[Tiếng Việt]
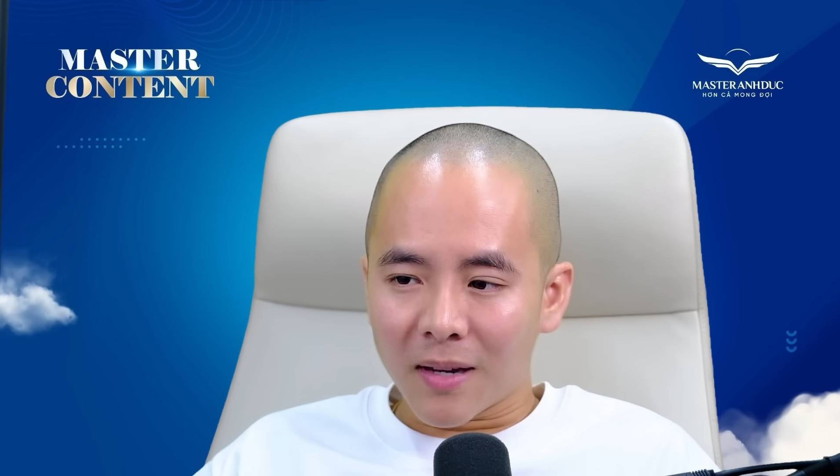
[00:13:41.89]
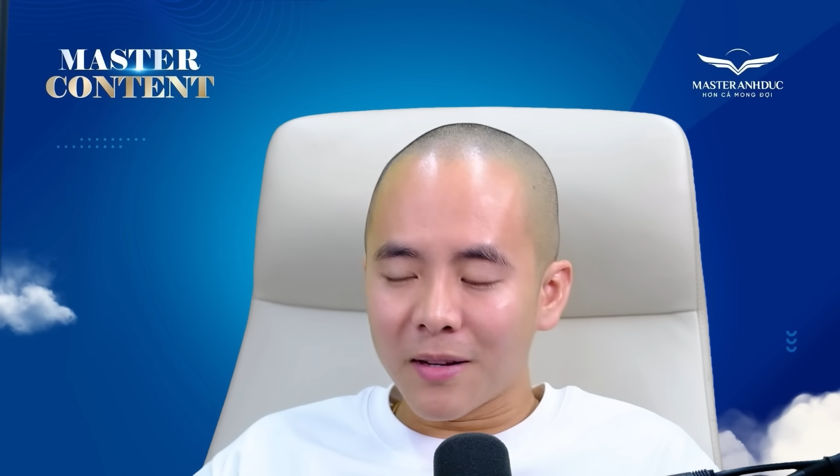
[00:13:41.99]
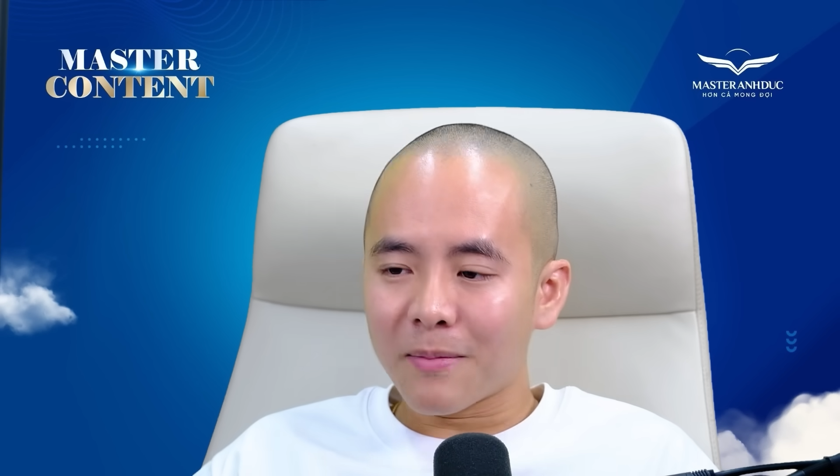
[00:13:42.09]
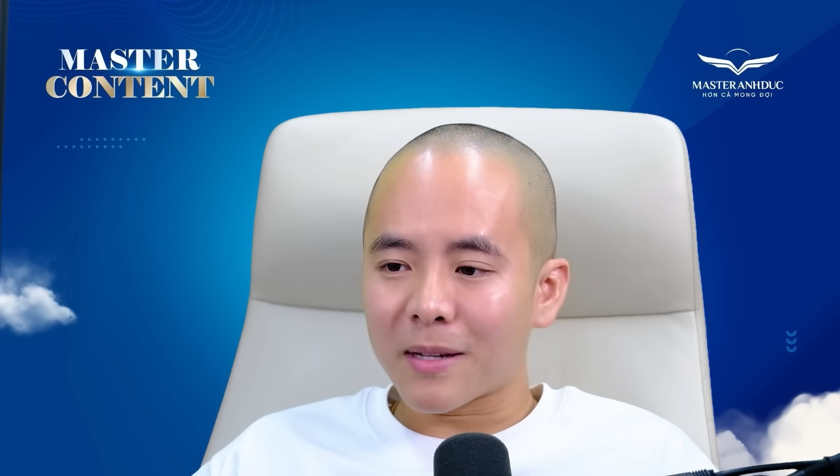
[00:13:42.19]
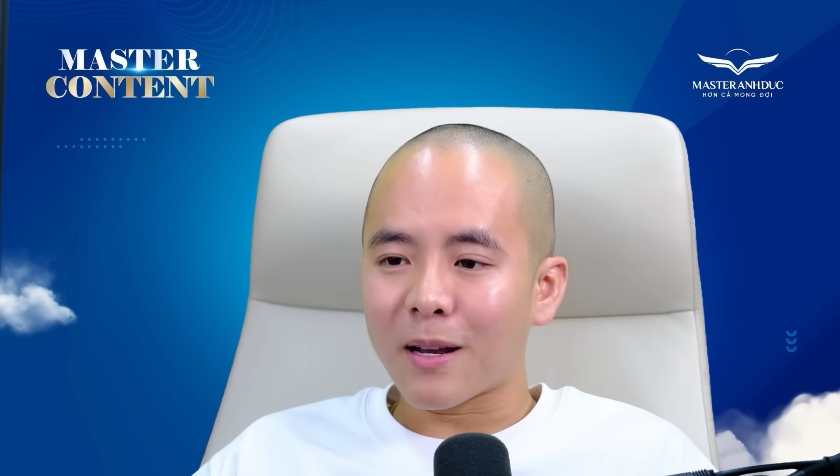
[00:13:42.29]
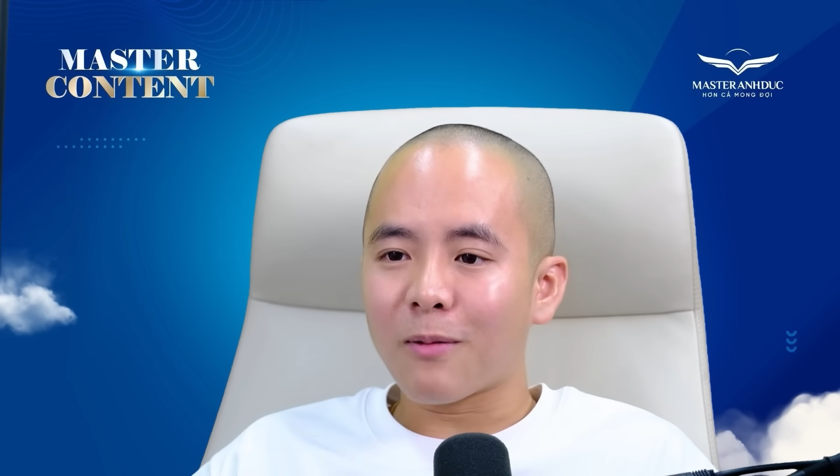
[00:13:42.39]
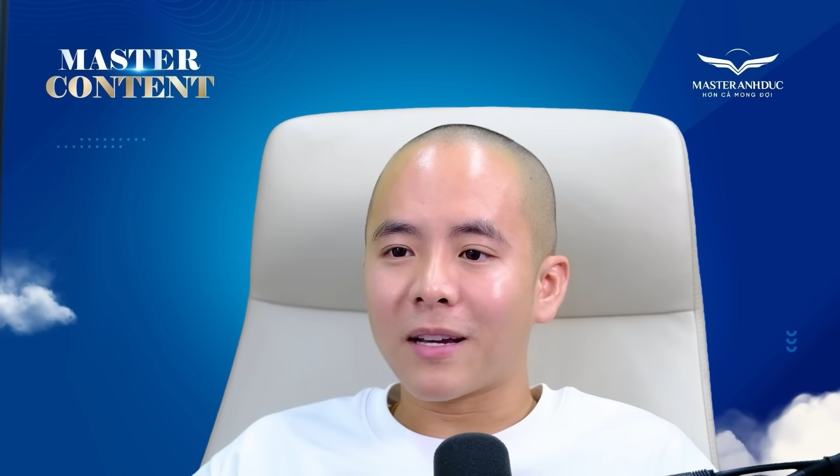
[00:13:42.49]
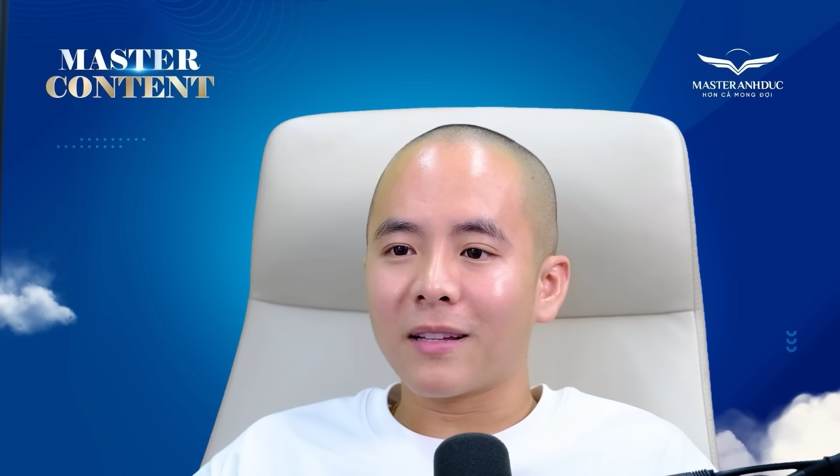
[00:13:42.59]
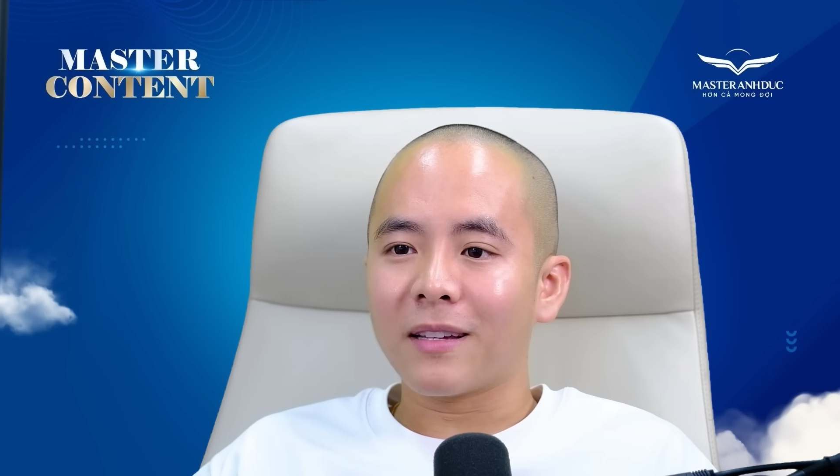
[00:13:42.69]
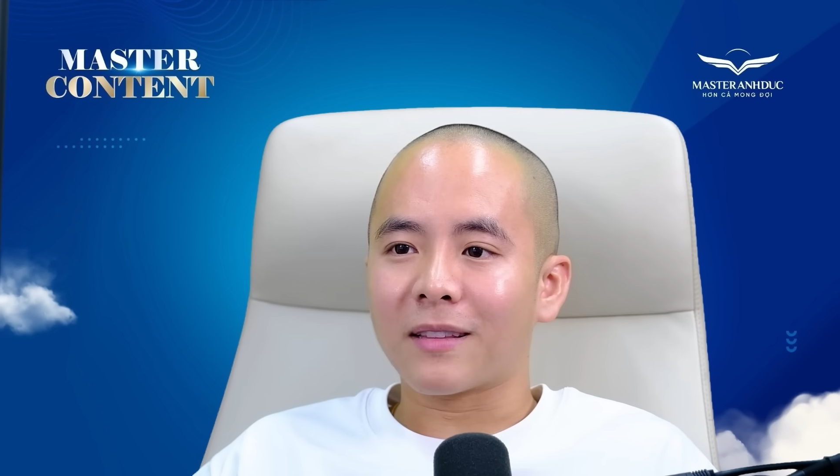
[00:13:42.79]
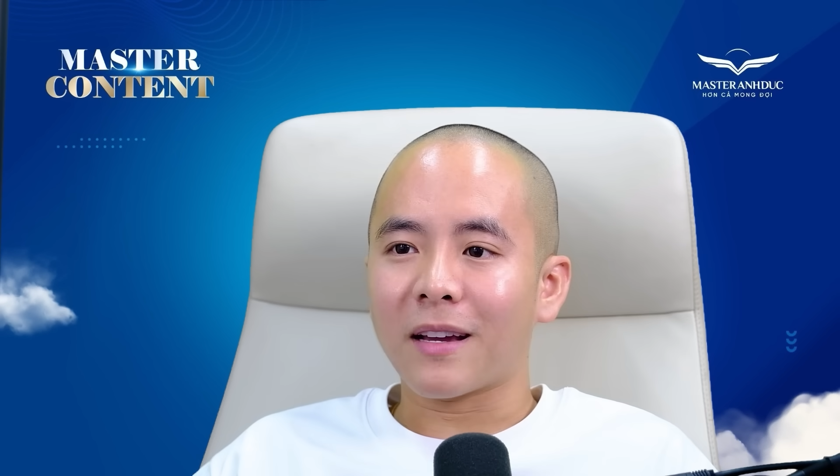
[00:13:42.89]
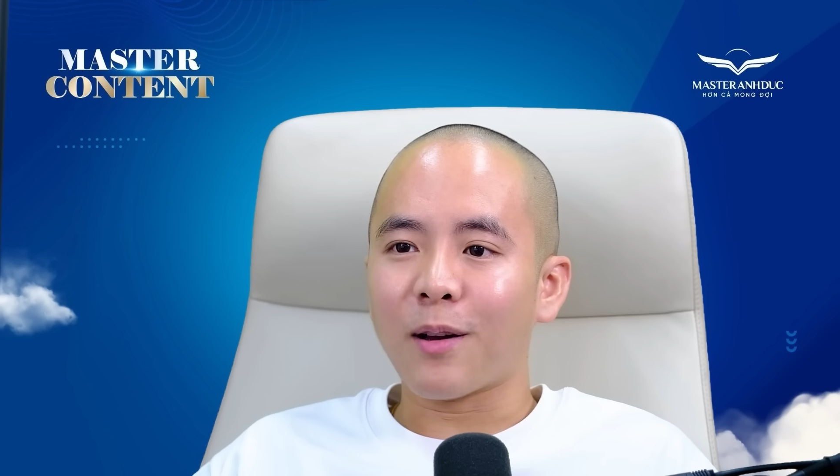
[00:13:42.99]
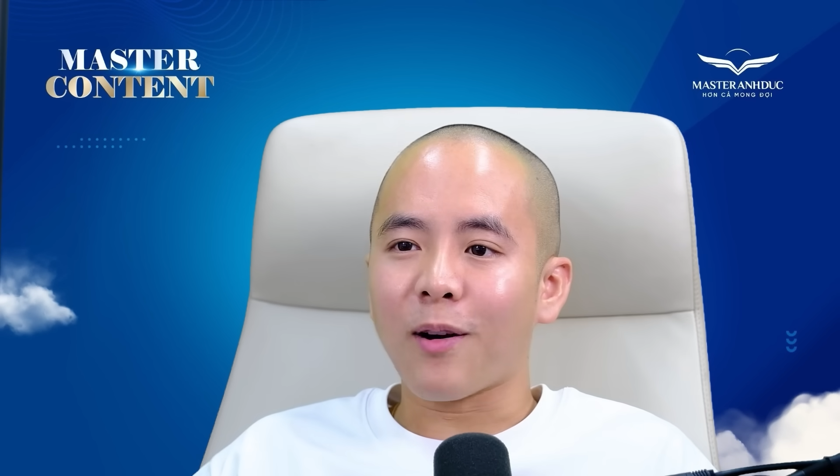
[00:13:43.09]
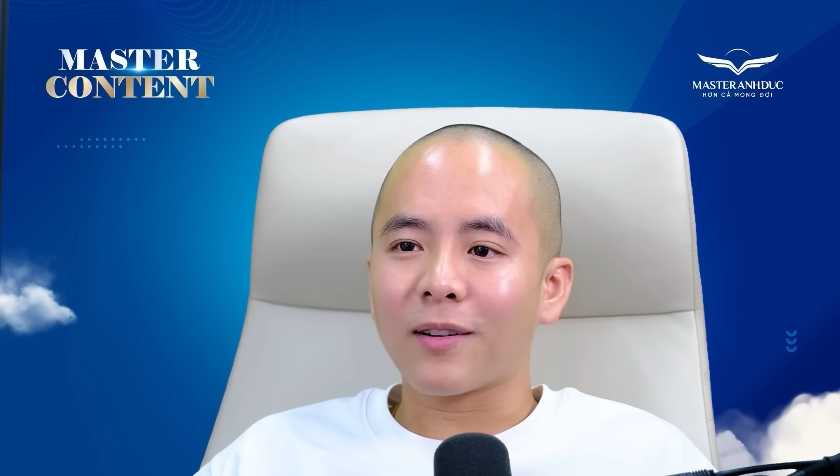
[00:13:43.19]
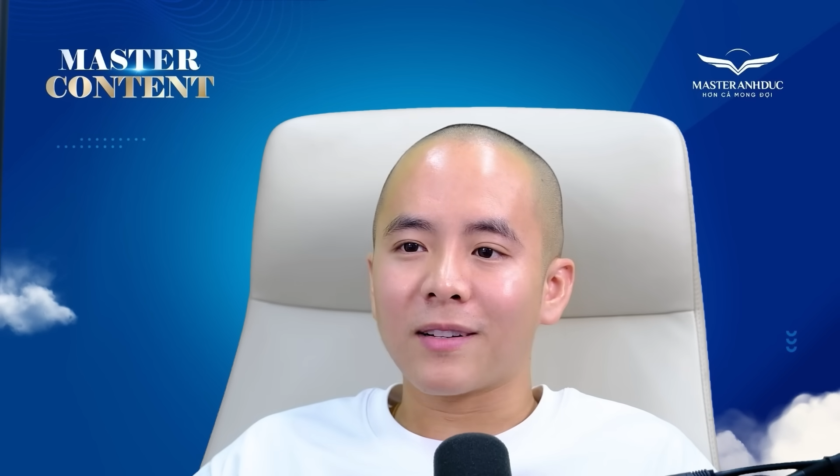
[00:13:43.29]
đấy nhưng mà sau đấy thì
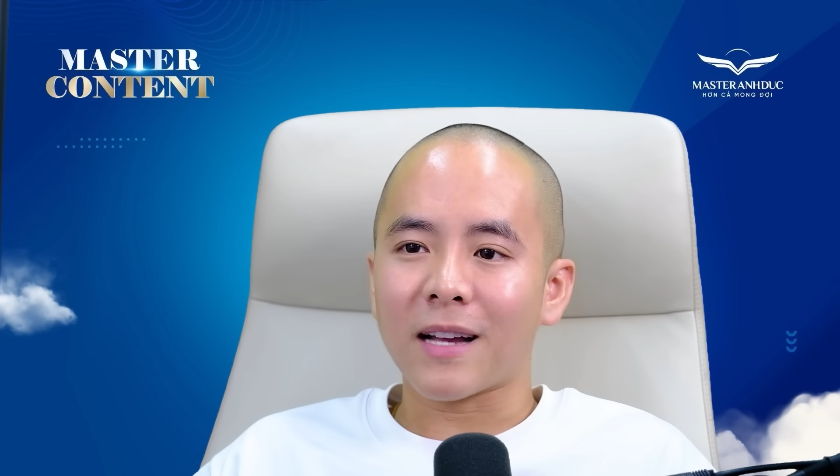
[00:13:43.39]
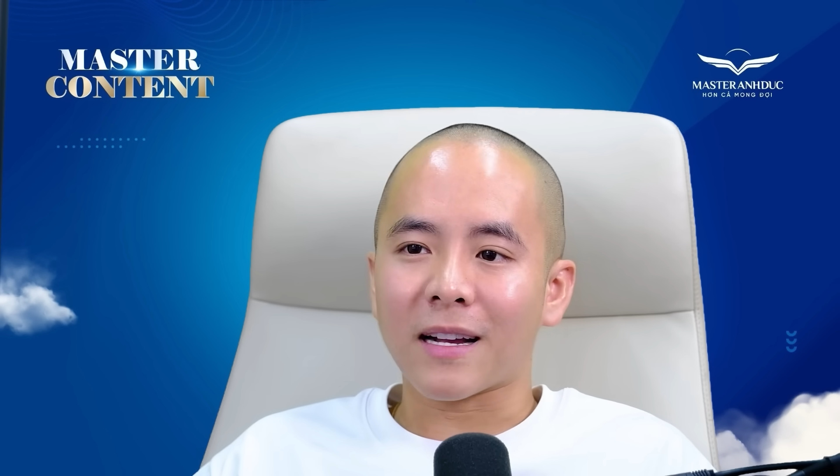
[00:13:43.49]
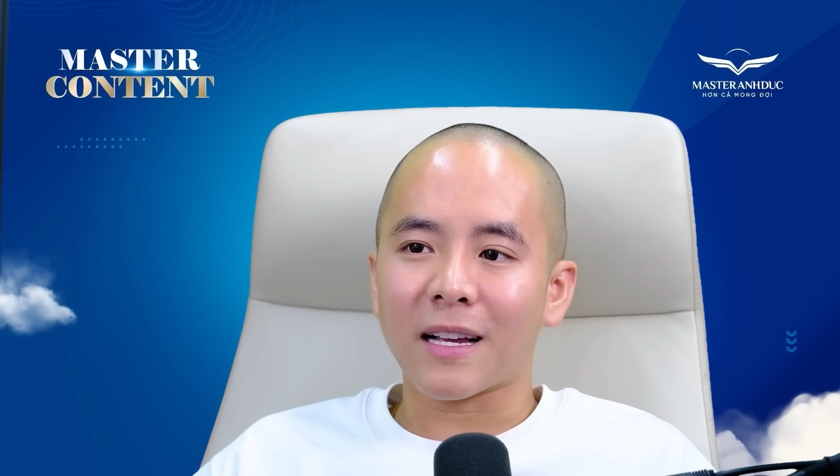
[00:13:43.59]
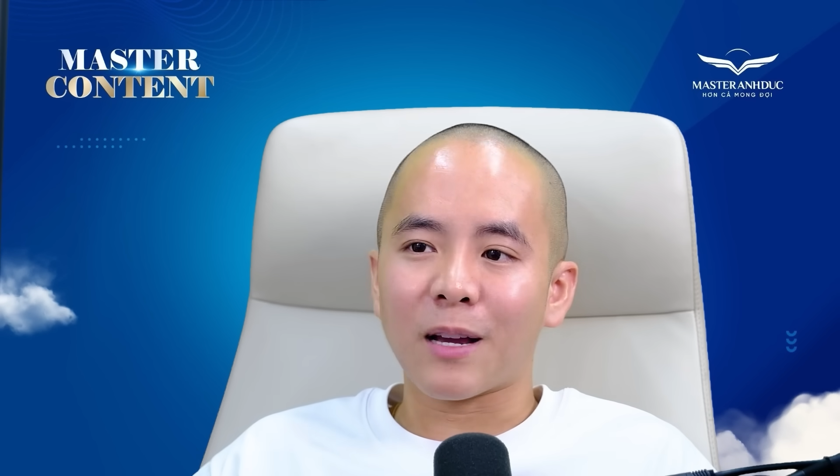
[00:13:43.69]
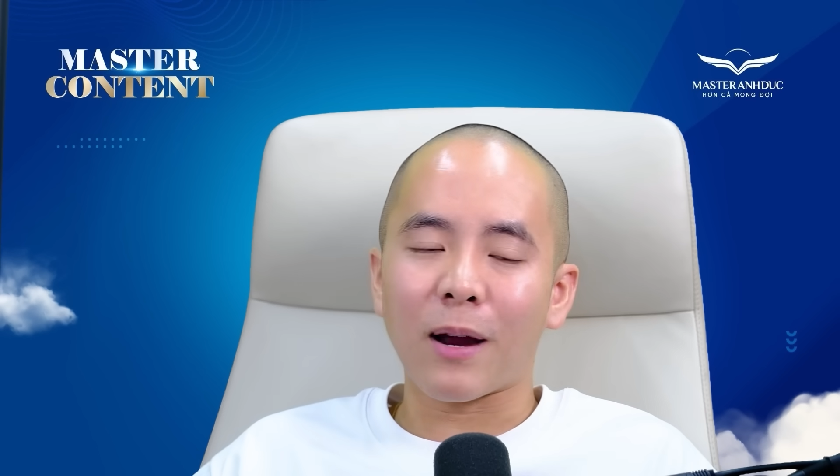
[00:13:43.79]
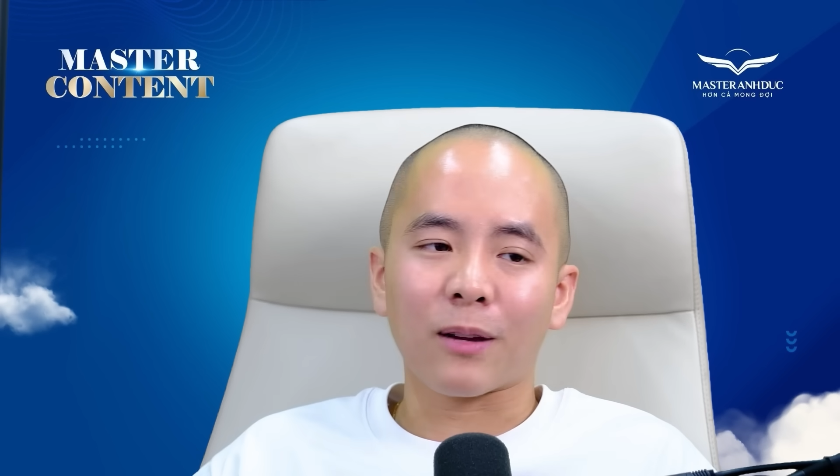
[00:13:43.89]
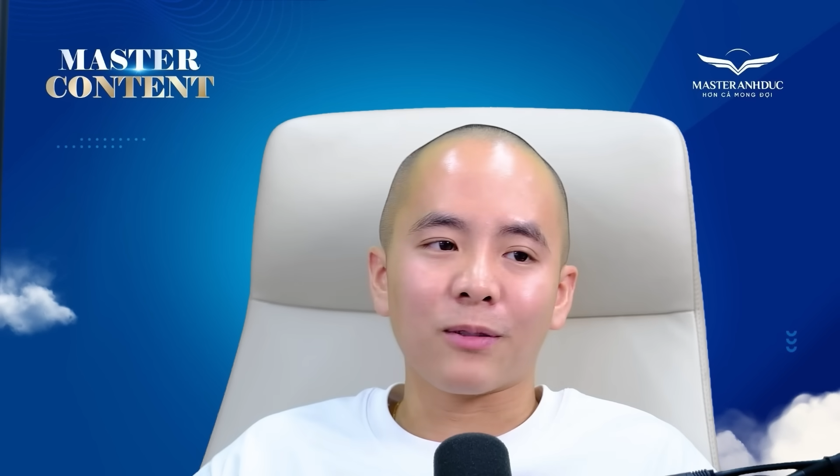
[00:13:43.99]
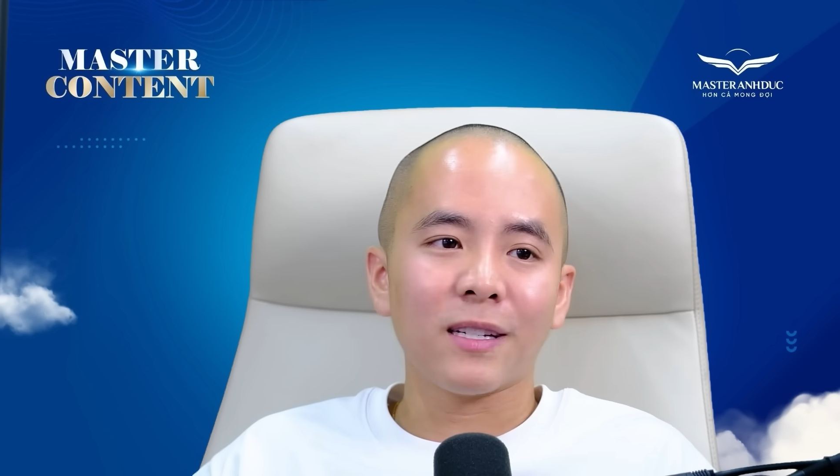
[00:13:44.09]
thấy họ đưa ra cái kế hoạch